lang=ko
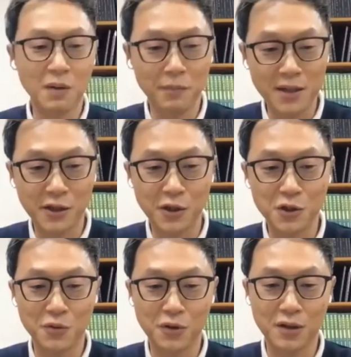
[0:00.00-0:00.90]
일반
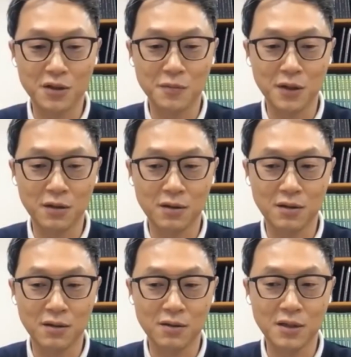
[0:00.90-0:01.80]
매장인지
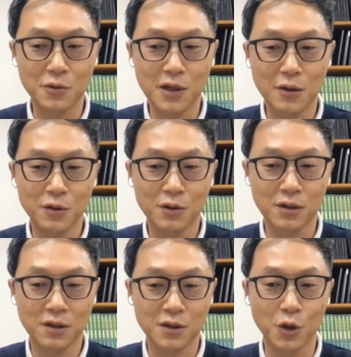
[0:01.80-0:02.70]
모르겠지만은 그 새로
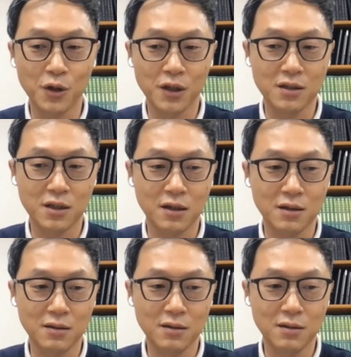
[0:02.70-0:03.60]
나온 그
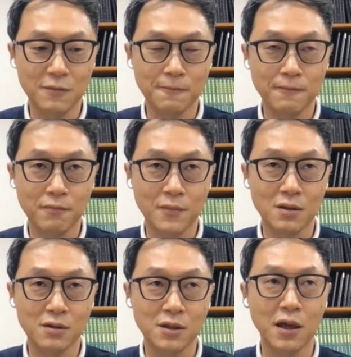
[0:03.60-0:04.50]
전기차를
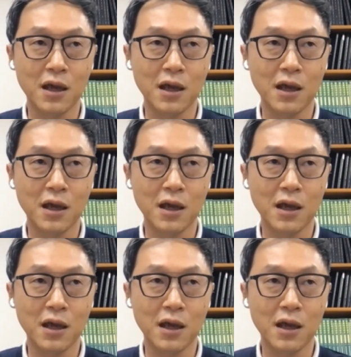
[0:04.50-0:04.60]
네. 그 이제